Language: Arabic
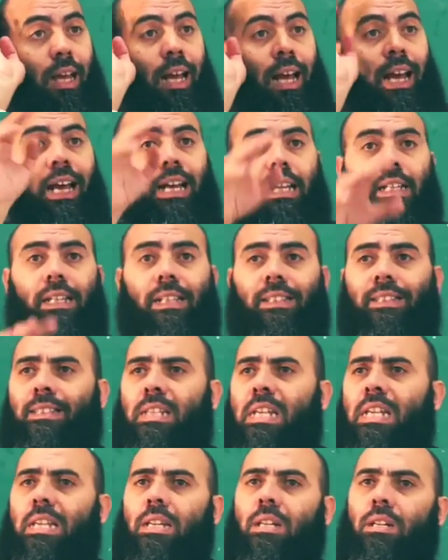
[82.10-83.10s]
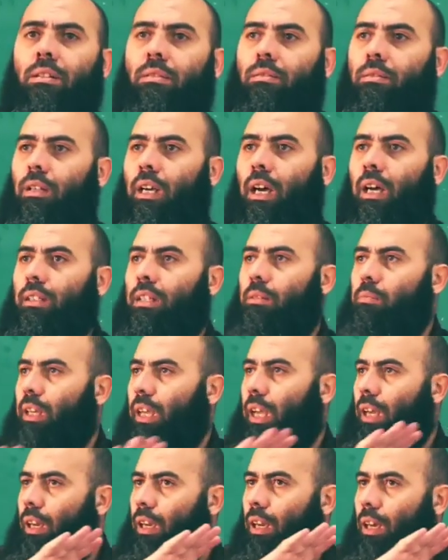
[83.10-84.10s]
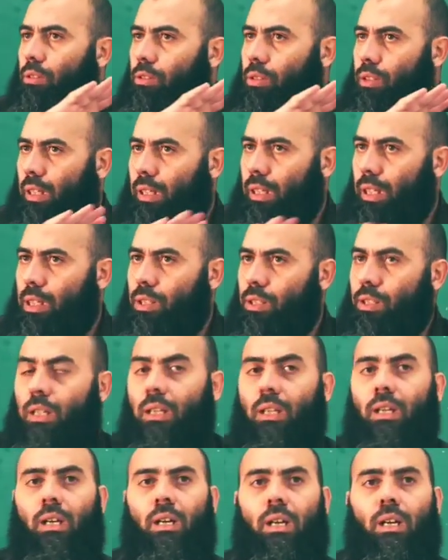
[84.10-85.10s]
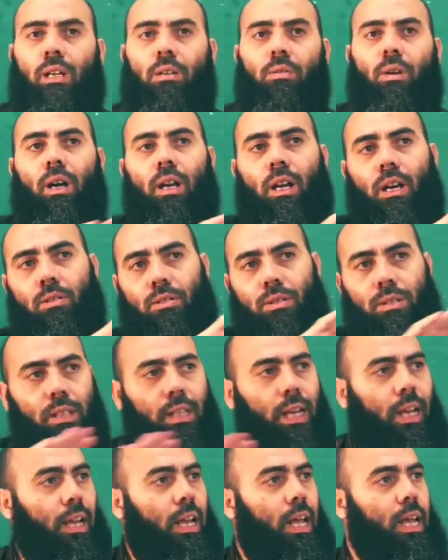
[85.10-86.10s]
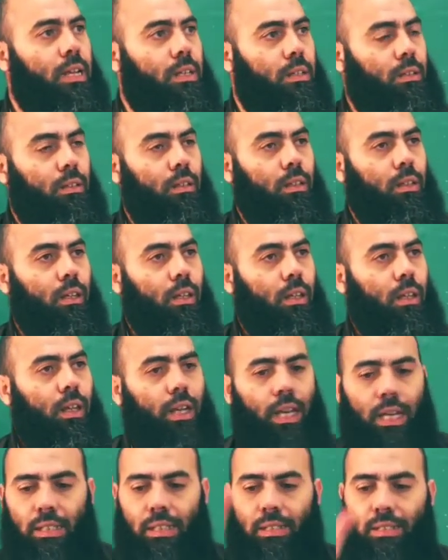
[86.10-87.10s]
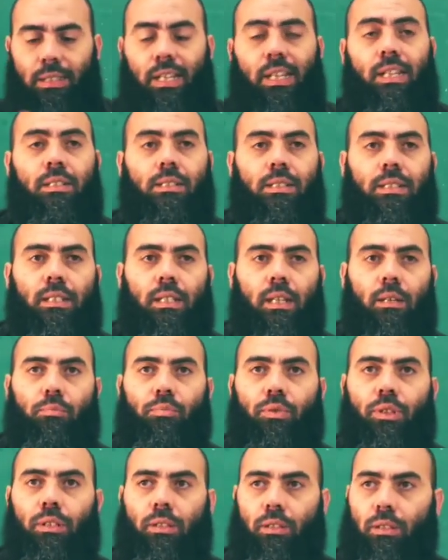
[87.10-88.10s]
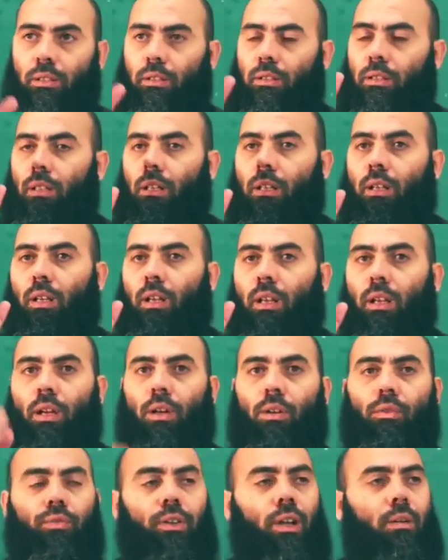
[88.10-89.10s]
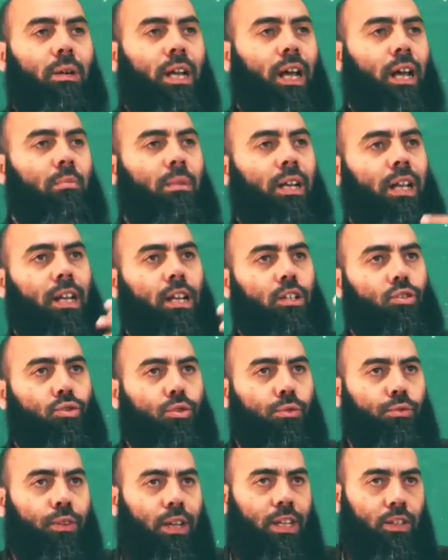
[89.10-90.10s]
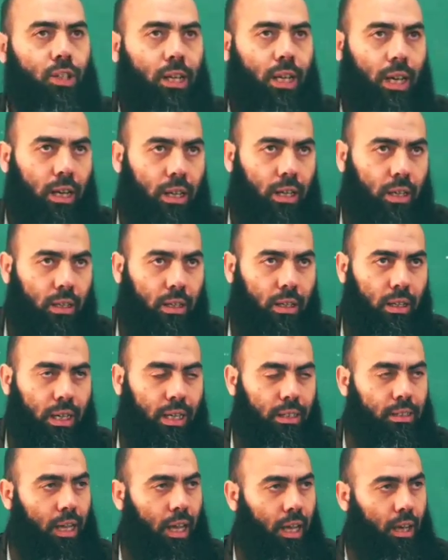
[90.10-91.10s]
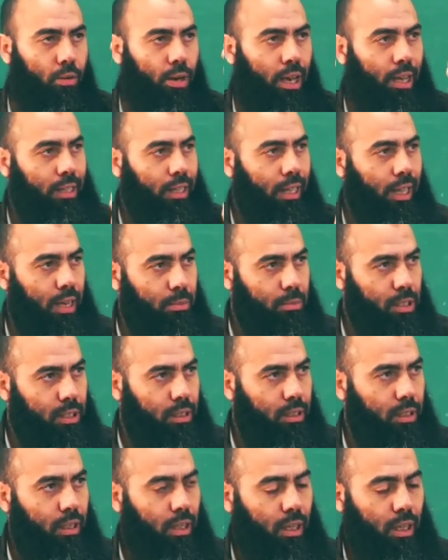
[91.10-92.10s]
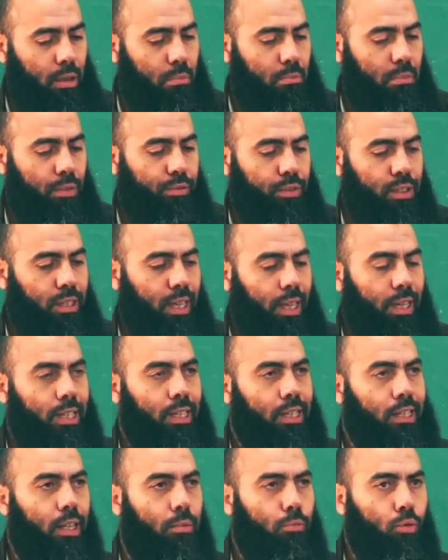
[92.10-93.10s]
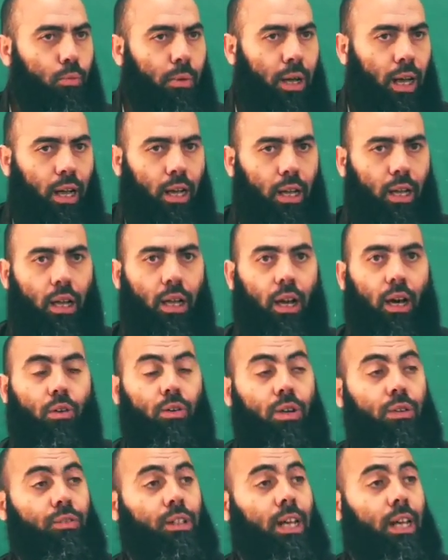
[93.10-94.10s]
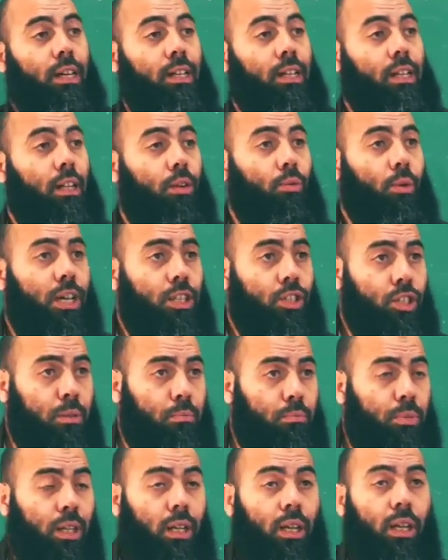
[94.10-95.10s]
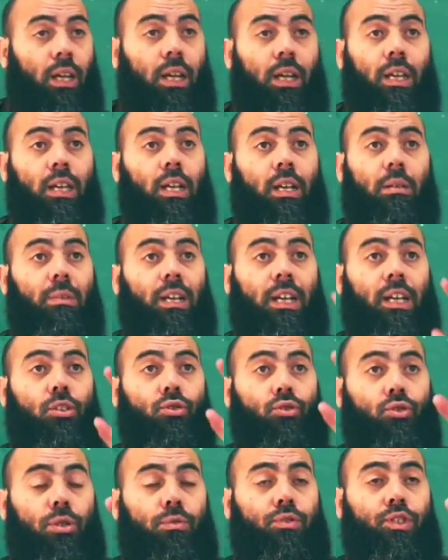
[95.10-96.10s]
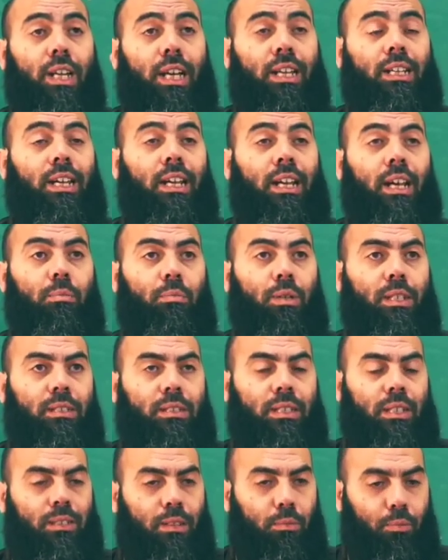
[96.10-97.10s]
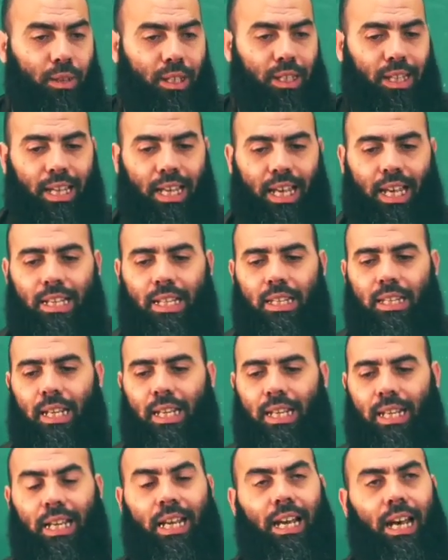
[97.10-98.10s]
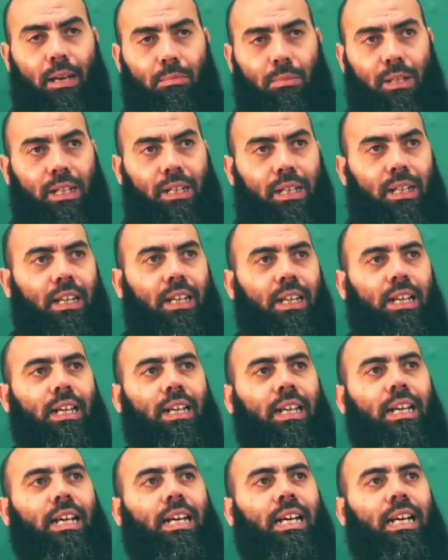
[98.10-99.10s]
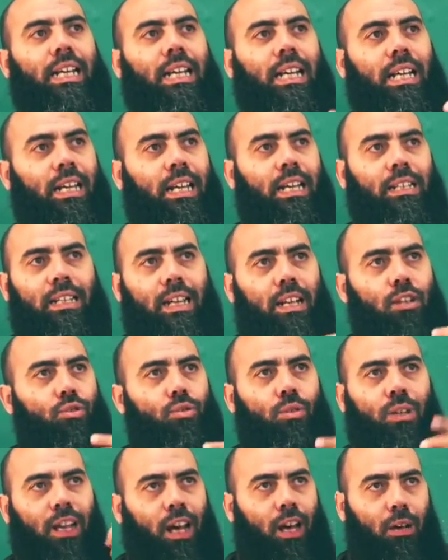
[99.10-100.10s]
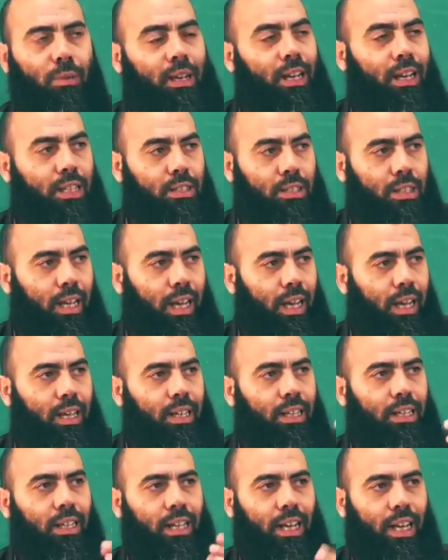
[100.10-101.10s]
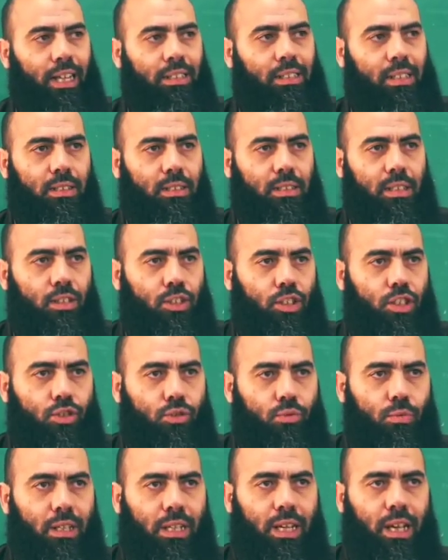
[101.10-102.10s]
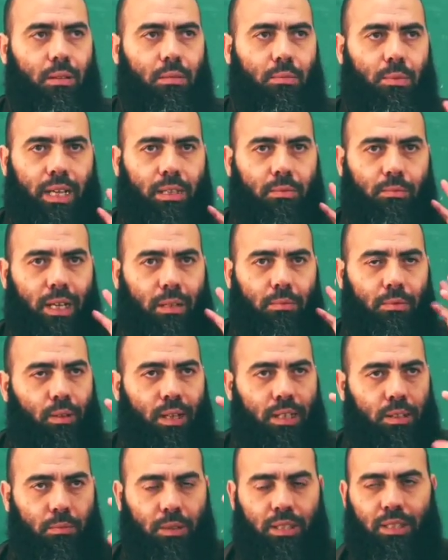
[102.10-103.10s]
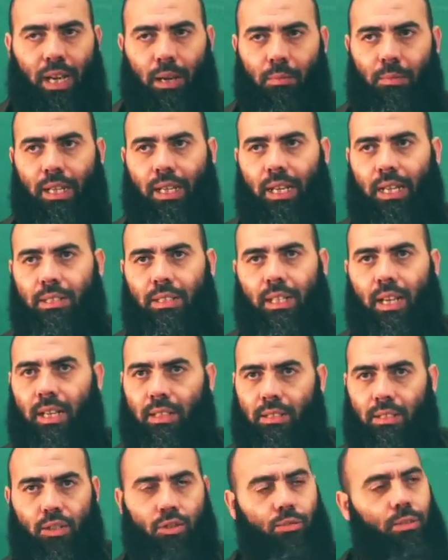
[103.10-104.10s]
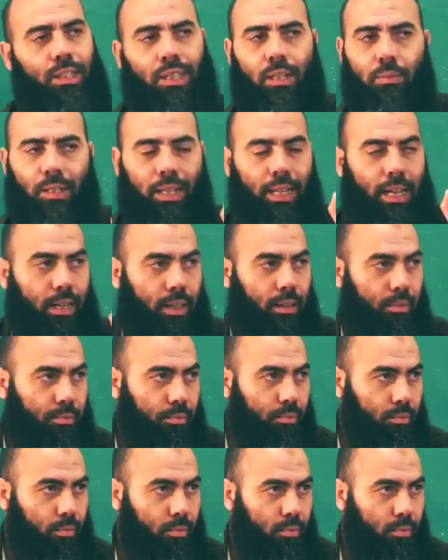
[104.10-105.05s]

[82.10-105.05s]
هذا الدين هذا ما قال لا استاذ ياسين ولا استاذ علان هذا الدين سيدي ربي فالمراه ملي كتشوف في راجلها عطاها واحد الامر اما في دائره المباح او في دائره الواجب يا ما كتشوفش ان راه بتطبيقها لذلك الامر راه لا دارته على قبل راجلها راه غادا تزيد شي شويه ما ما تبقاش مستحمله راسها راه غتزيد شويه طلب طلاق